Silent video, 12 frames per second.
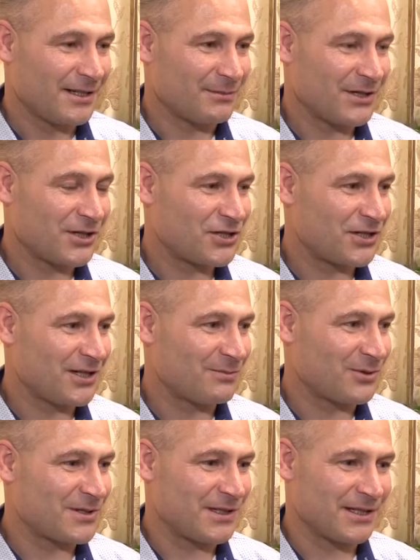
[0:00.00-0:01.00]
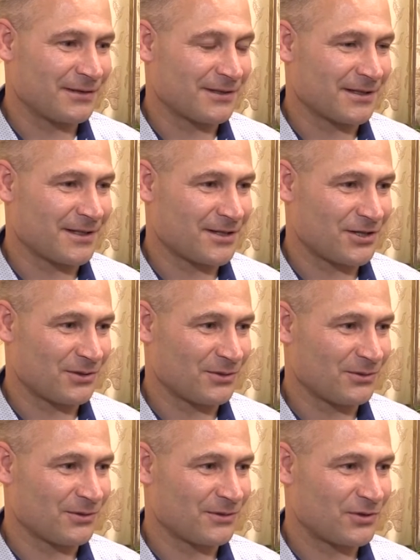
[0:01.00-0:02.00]
И мы решили после этого с
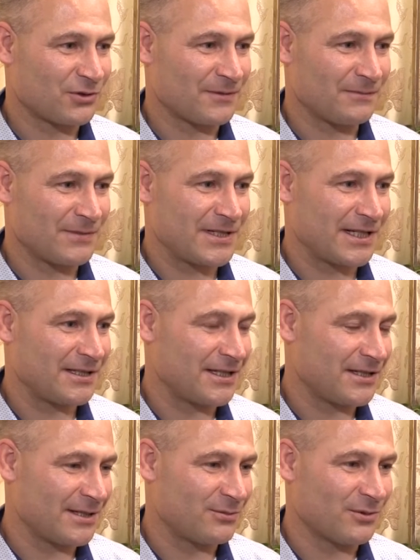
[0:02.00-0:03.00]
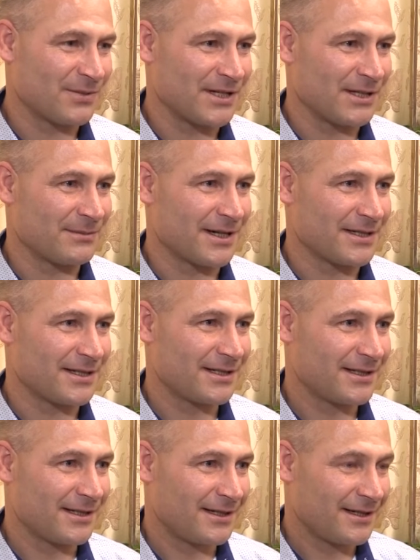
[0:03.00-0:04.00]
женой, что всех детей будем принимать
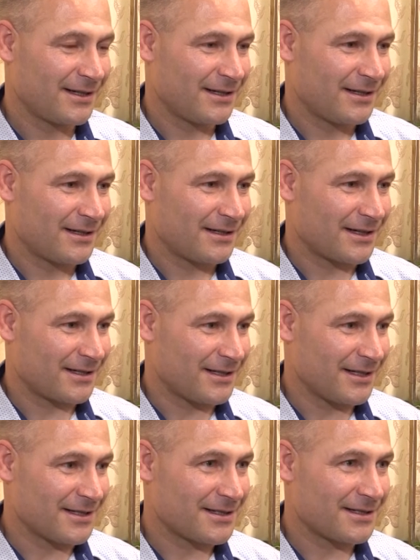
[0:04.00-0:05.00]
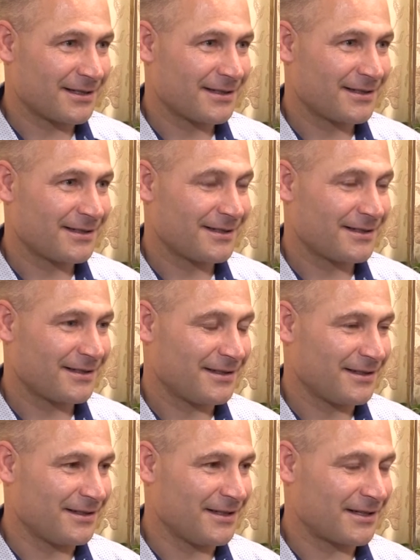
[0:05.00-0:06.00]
как есть
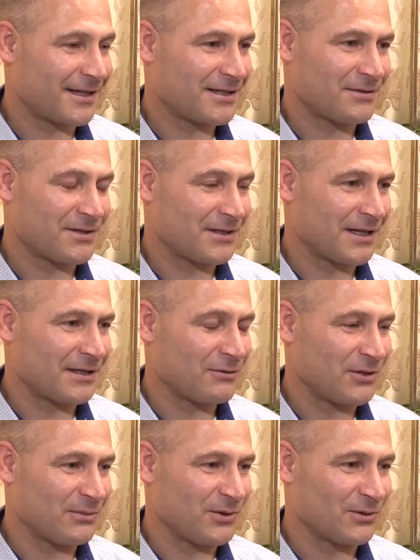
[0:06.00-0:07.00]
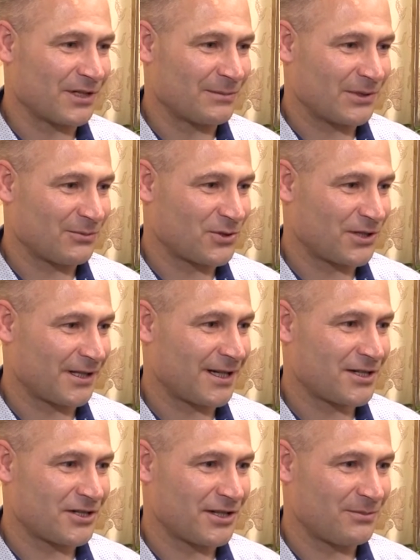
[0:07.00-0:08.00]
не отказываться ни одного ребенка, потому что
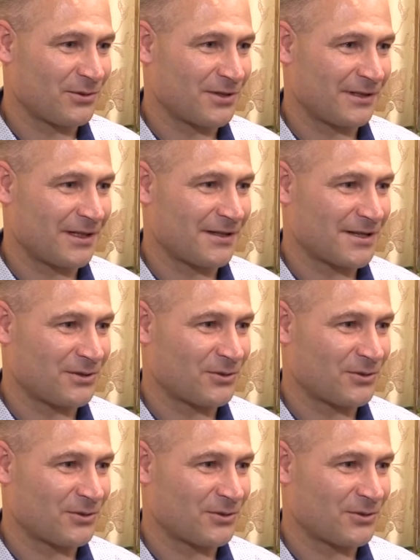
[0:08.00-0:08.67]
каждый ребенок для нас